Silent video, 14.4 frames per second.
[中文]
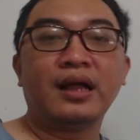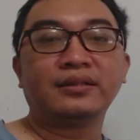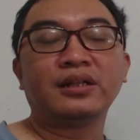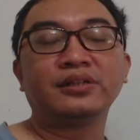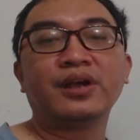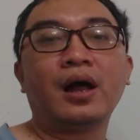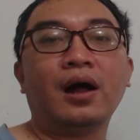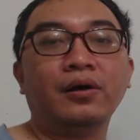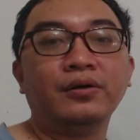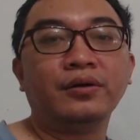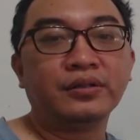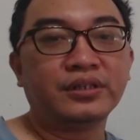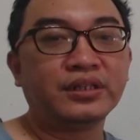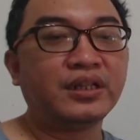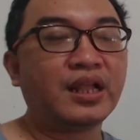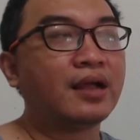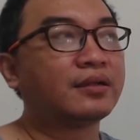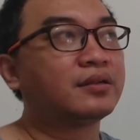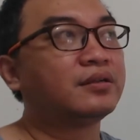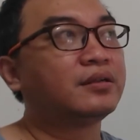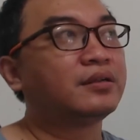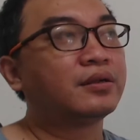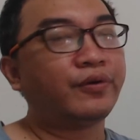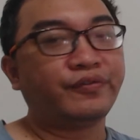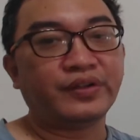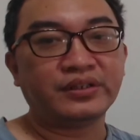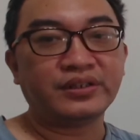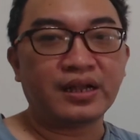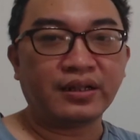哎，大家好，今天啊跟各位
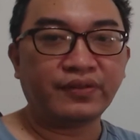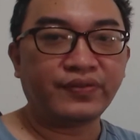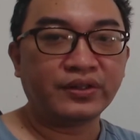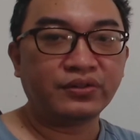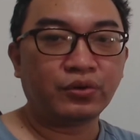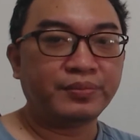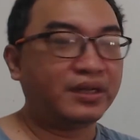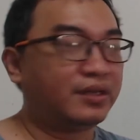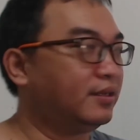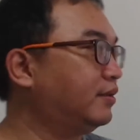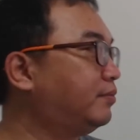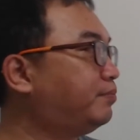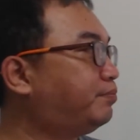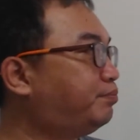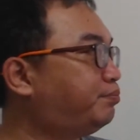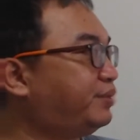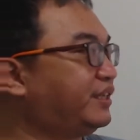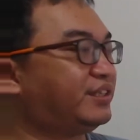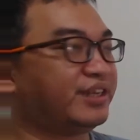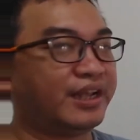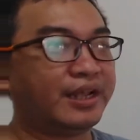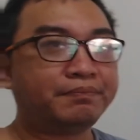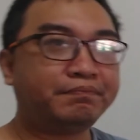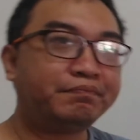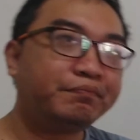分享一分钟命理比劫。